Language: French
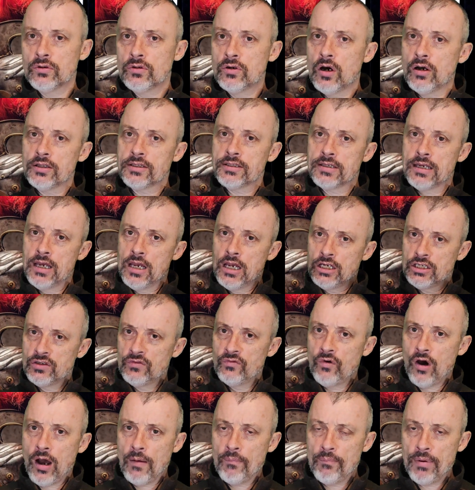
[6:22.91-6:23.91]
Gods,
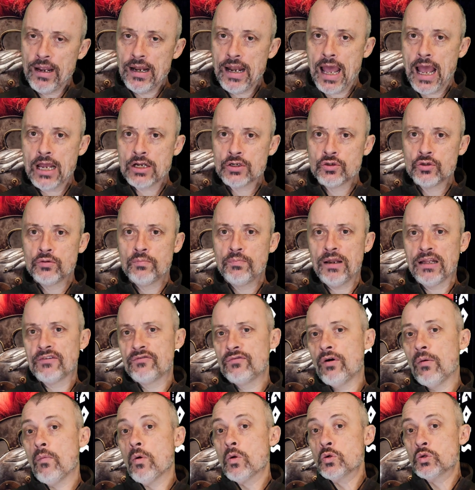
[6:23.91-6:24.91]
je vous rappelle, un jeu de
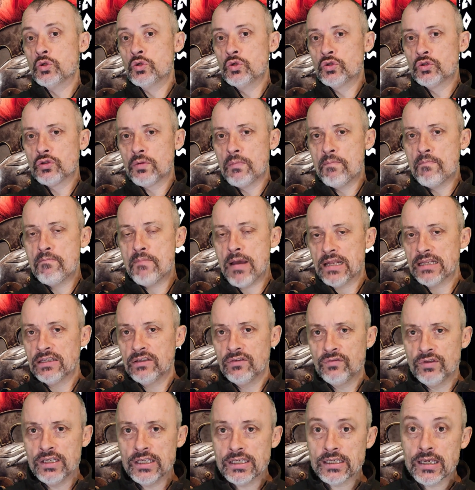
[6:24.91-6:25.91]
plateforme juste
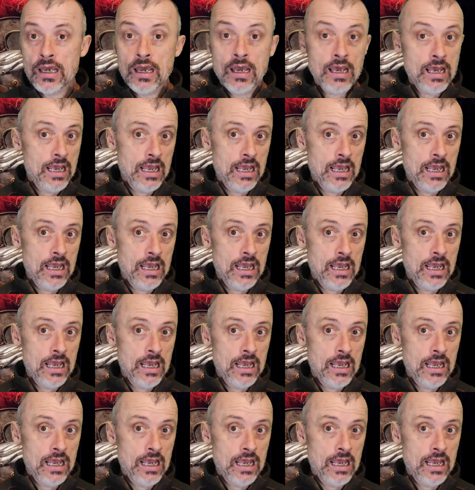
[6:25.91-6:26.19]
magnifique.